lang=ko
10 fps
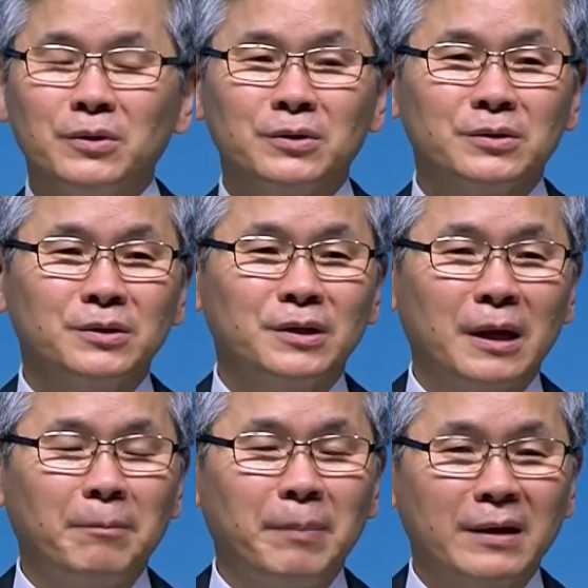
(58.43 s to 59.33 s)
뭐
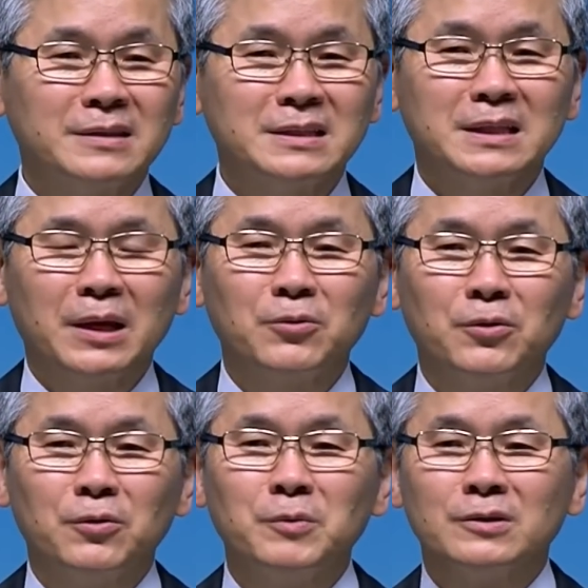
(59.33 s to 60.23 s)
이게 백세
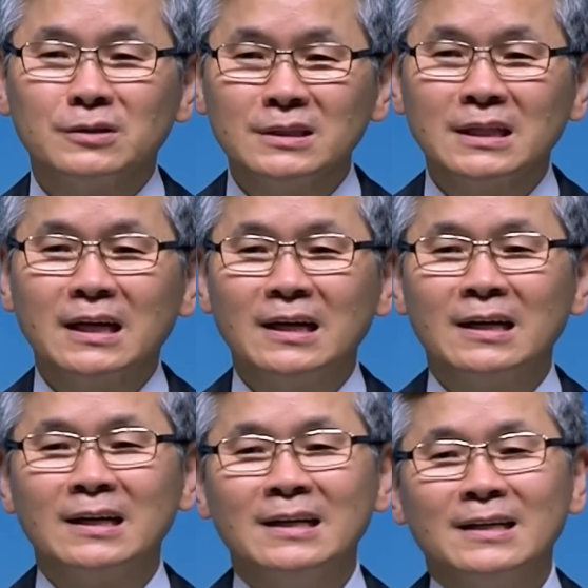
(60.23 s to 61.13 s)
시대고 뭐
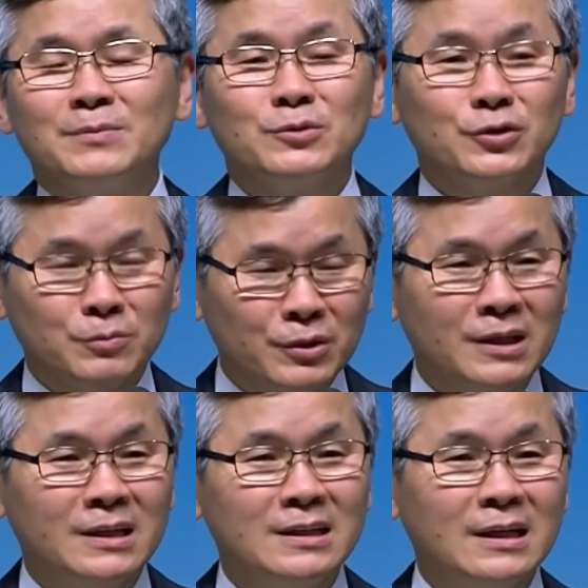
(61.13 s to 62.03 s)
그러니까 뭐
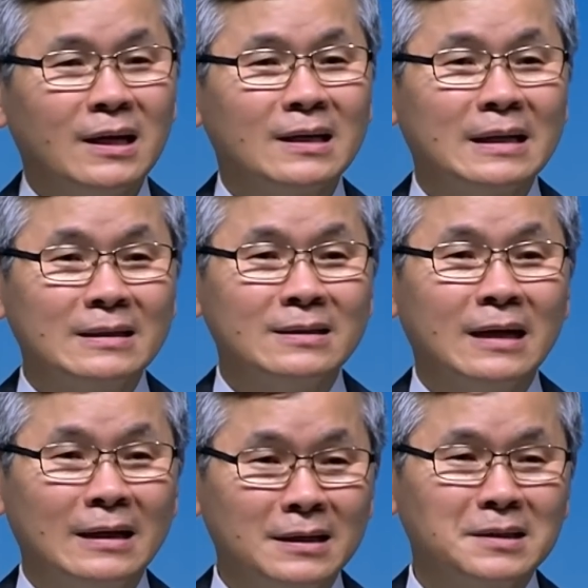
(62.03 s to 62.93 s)
충분히 이해가
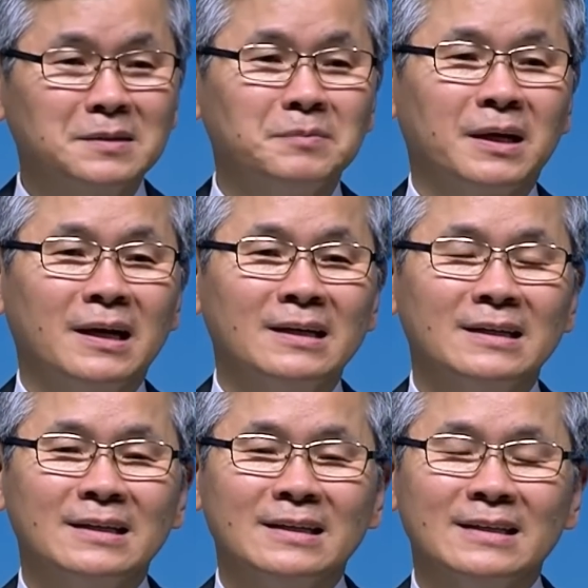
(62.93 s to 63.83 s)
되는 거 아니겠습니까?
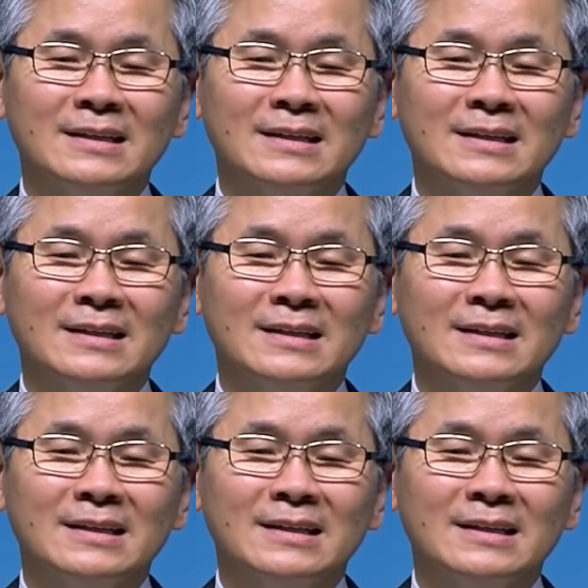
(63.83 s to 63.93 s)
